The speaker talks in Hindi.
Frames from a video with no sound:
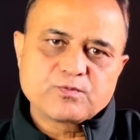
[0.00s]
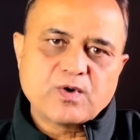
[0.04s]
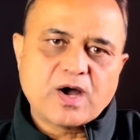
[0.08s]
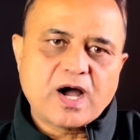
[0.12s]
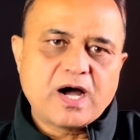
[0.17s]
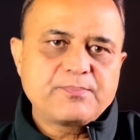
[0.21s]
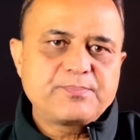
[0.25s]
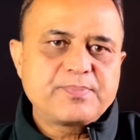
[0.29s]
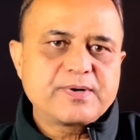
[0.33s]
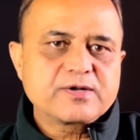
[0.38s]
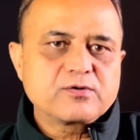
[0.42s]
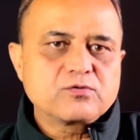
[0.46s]

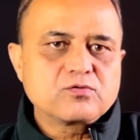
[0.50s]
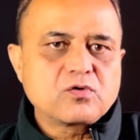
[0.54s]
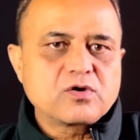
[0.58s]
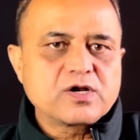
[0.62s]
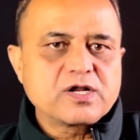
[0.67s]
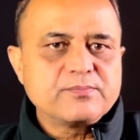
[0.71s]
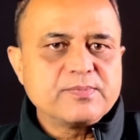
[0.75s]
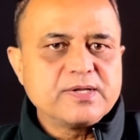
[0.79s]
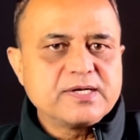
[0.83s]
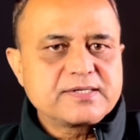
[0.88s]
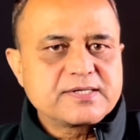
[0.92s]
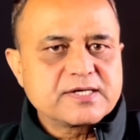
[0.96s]
वहां पर
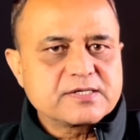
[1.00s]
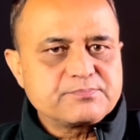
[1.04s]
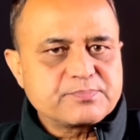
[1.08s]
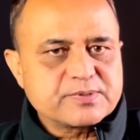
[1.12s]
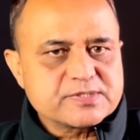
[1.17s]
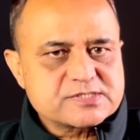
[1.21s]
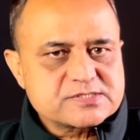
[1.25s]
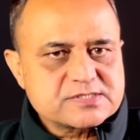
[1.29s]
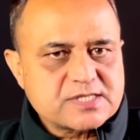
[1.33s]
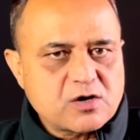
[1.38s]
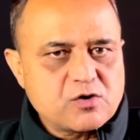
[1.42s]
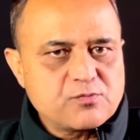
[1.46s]
उन्होंने मिलकर
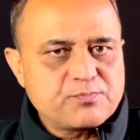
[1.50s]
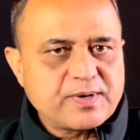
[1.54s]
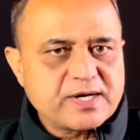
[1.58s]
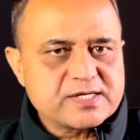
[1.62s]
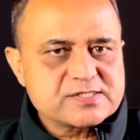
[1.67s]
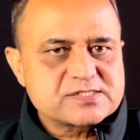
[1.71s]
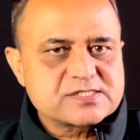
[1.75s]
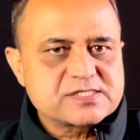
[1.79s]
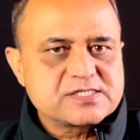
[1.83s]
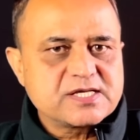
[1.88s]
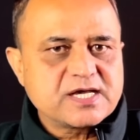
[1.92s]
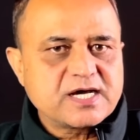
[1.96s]
प्रस्ताव
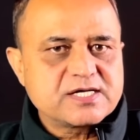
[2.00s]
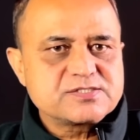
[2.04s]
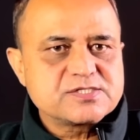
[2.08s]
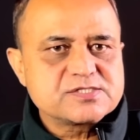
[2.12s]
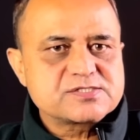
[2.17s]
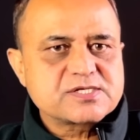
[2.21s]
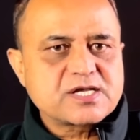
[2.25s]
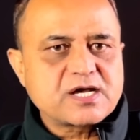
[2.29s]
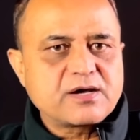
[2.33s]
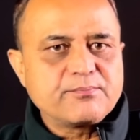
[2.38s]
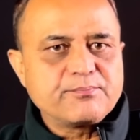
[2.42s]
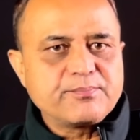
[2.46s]
पास किया
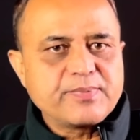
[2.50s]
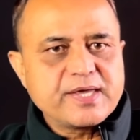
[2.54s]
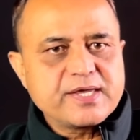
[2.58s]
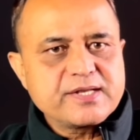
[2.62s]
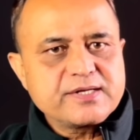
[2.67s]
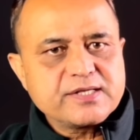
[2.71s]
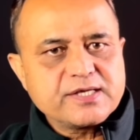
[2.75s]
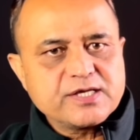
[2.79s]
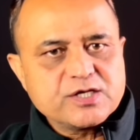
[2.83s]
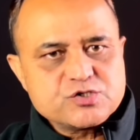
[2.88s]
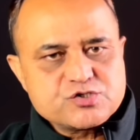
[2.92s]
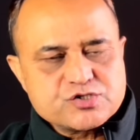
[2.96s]
जिसका
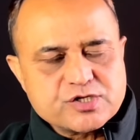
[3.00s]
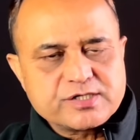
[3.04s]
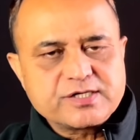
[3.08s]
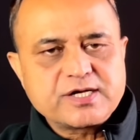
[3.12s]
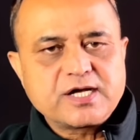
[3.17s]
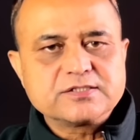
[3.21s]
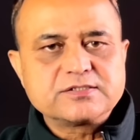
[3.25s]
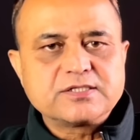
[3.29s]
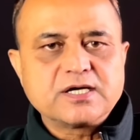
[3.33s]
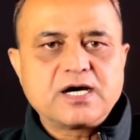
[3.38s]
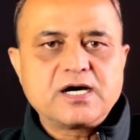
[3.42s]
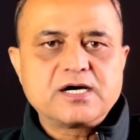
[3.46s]
मेन
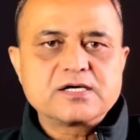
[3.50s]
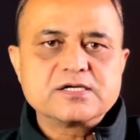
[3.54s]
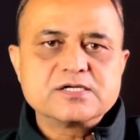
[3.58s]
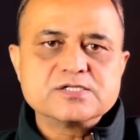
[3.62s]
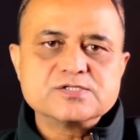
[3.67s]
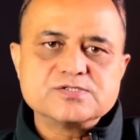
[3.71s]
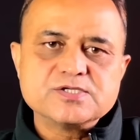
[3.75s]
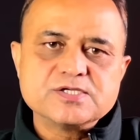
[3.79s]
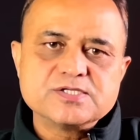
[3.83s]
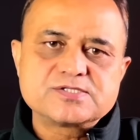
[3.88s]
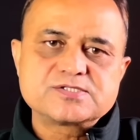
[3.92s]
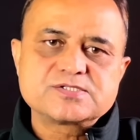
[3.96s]
एजेंडा था
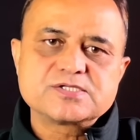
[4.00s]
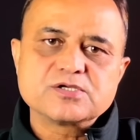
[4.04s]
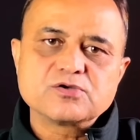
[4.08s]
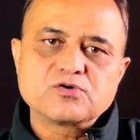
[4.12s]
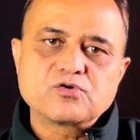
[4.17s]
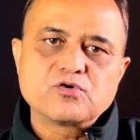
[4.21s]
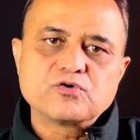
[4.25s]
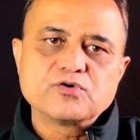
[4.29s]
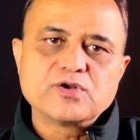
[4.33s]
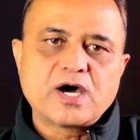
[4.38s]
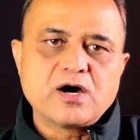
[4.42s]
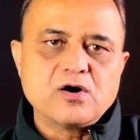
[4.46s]
रणजीत सिंह
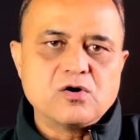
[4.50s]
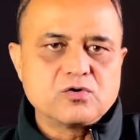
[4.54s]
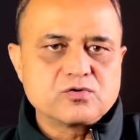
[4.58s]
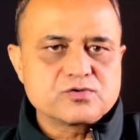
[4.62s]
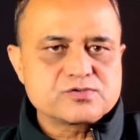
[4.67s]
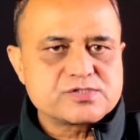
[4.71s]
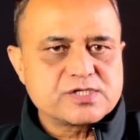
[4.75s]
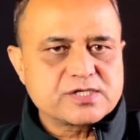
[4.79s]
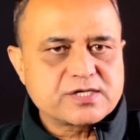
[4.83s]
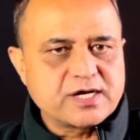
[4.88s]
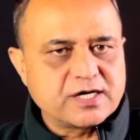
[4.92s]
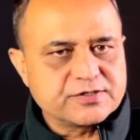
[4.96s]
को
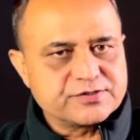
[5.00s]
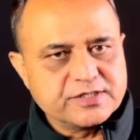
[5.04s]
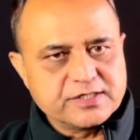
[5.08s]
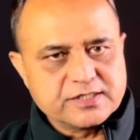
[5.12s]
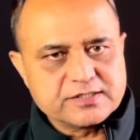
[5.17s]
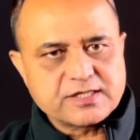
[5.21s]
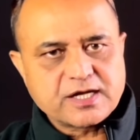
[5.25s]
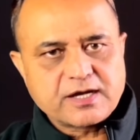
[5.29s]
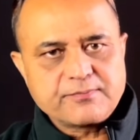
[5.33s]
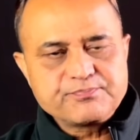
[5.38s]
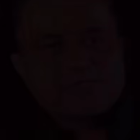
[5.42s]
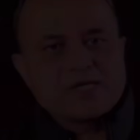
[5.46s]
लाहौर से
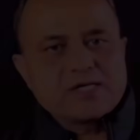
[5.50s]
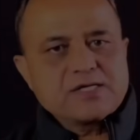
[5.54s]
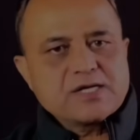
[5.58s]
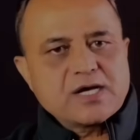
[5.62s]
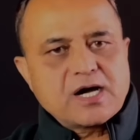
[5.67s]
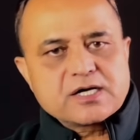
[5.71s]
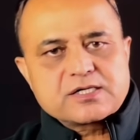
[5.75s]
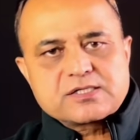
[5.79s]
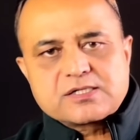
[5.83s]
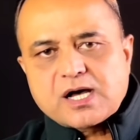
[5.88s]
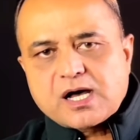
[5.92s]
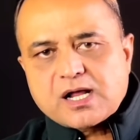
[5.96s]
खदेड़ना सन
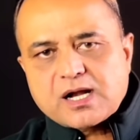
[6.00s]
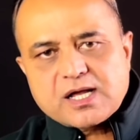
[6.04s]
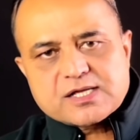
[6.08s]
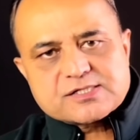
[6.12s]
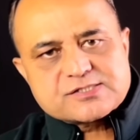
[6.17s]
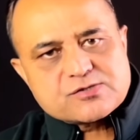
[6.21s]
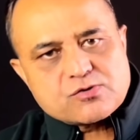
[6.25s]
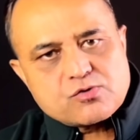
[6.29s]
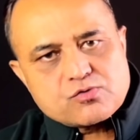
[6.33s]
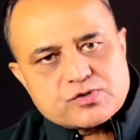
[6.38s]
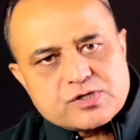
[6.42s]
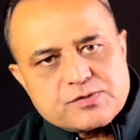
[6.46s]

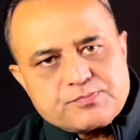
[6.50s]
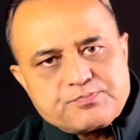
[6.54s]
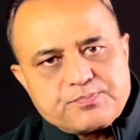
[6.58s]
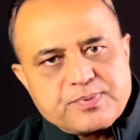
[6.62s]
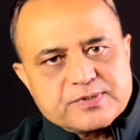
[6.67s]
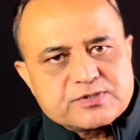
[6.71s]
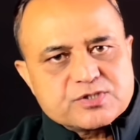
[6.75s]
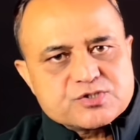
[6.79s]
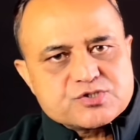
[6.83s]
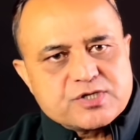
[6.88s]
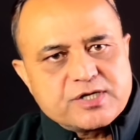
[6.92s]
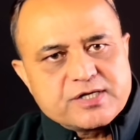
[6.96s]
1800 की
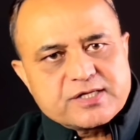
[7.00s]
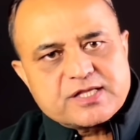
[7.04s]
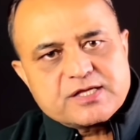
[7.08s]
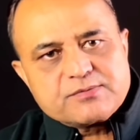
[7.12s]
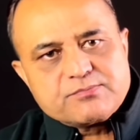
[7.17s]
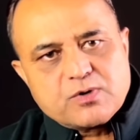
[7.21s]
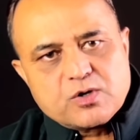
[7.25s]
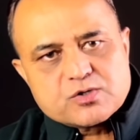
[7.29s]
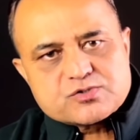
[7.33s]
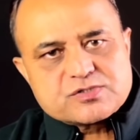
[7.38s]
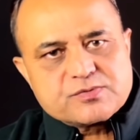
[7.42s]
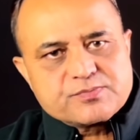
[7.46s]
पतझड़ के
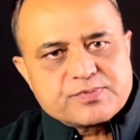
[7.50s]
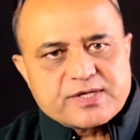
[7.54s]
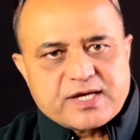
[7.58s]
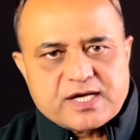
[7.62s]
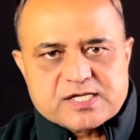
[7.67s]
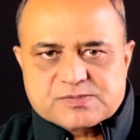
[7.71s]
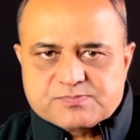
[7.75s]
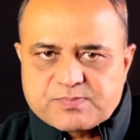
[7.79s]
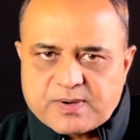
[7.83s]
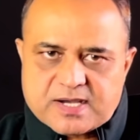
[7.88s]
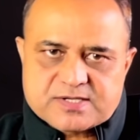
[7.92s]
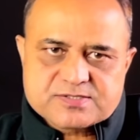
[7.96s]
मौसम के
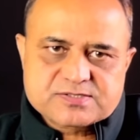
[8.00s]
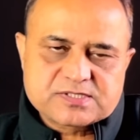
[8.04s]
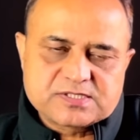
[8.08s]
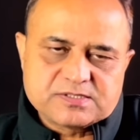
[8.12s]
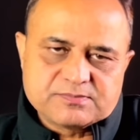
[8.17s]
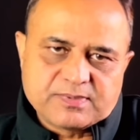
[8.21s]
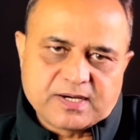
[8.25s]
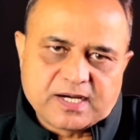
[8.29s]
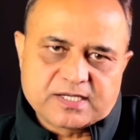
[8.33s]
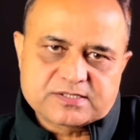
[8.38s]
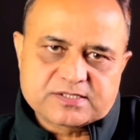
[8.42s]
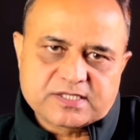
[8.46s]
आसपास
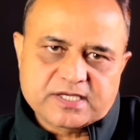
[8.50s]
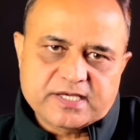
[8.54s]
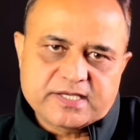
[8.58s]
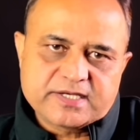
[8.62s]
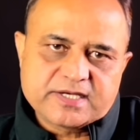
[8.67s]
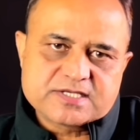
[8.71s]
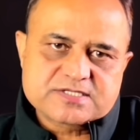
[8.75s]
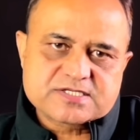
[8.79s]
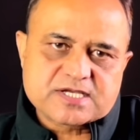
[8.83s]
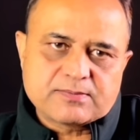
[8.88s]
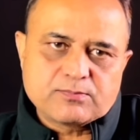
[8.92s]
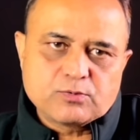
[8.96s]
की बात है
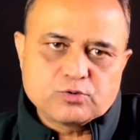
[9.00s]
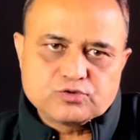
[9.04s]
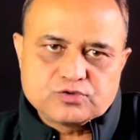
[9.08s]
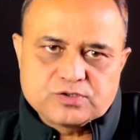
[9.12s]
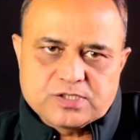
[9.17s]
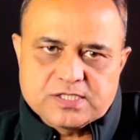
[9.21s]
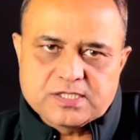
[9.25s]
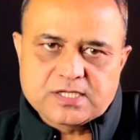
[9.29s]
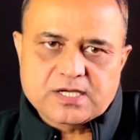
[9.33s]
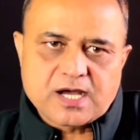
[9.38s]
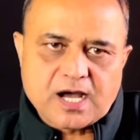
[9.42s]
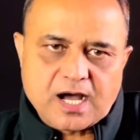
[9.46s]

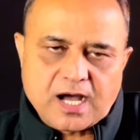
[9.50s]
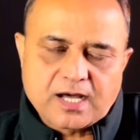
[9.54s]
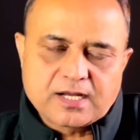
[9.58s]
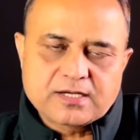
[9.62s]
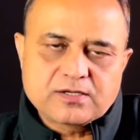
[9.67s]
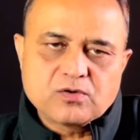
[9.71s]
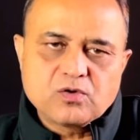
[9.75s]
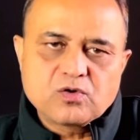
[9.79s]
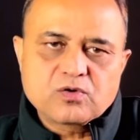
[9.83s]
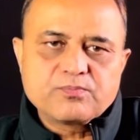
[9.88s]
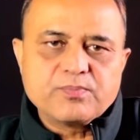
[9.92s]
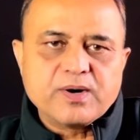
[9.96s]
निजामुद्दीन
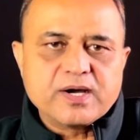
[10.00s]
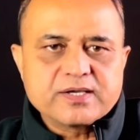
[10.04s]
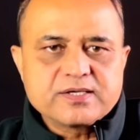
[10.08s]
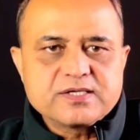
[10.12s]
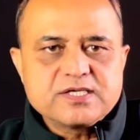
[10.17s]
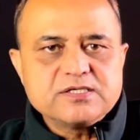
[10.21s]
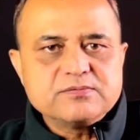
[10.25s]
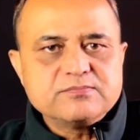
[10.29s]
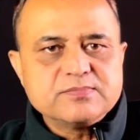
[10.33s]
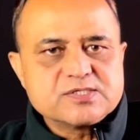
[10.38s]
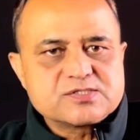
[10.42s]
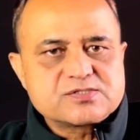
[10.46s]
खान और
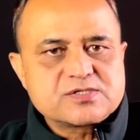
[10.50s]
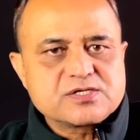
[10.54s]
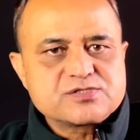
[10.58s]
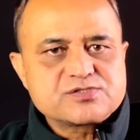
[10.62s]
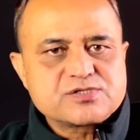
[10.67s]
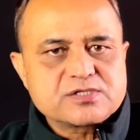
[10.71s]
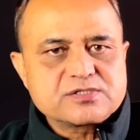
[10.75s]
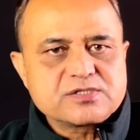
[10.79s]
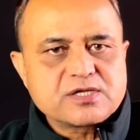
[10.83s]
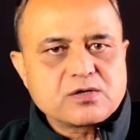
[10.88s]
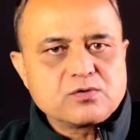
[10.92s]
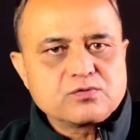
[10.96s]
भंगी मिसल
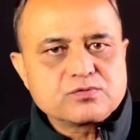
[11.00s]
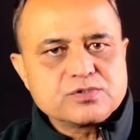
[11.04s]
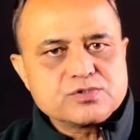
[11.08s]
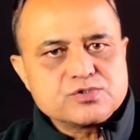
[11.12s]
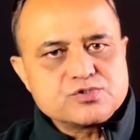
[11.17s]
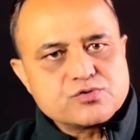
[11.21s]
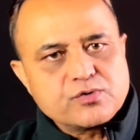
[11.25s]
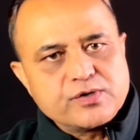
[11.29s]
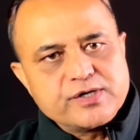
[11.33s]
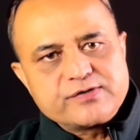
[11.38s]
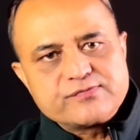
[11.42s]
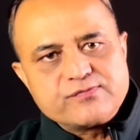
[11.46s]
सरदारों की
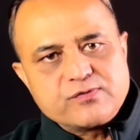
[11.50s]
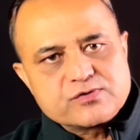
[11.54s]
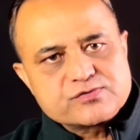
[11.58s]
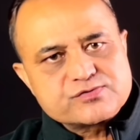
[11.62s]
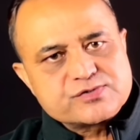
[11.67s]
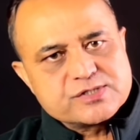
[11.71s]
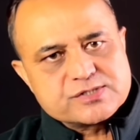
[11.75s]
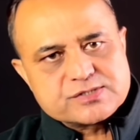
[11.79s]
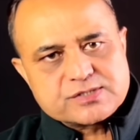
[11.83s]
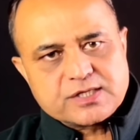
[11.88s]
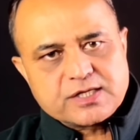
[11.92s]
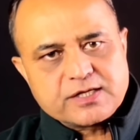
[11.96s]
ज्वाइंट
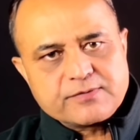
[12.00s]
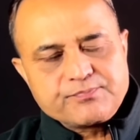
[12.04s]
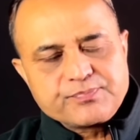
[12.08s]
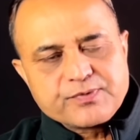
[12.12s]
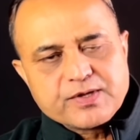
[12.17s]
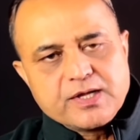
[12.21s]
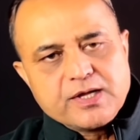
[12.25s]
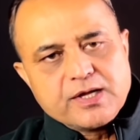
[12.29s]
फोर्सेज ने